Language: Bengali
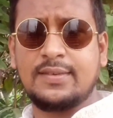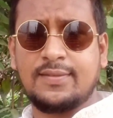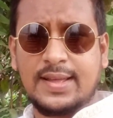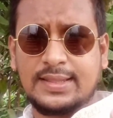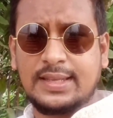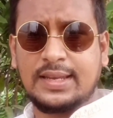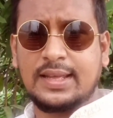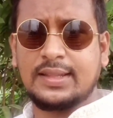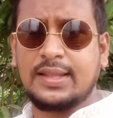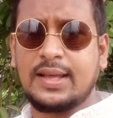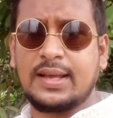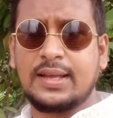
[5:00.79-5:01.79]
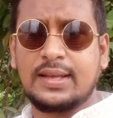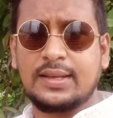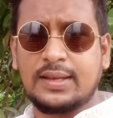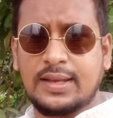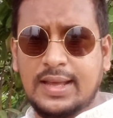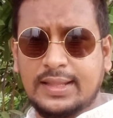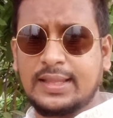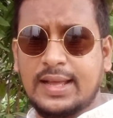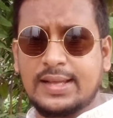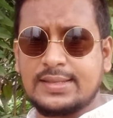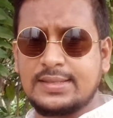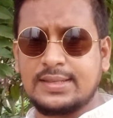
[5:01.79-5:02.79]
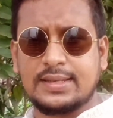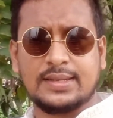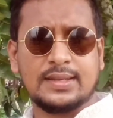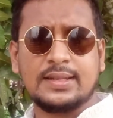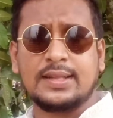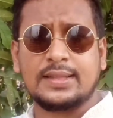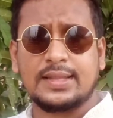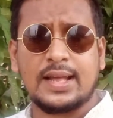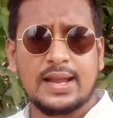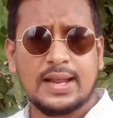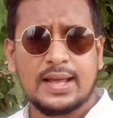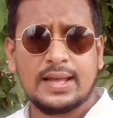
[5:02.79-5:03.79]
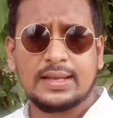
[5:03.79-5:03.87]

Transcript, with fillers: পাতি নেতা খেতা আছে তারা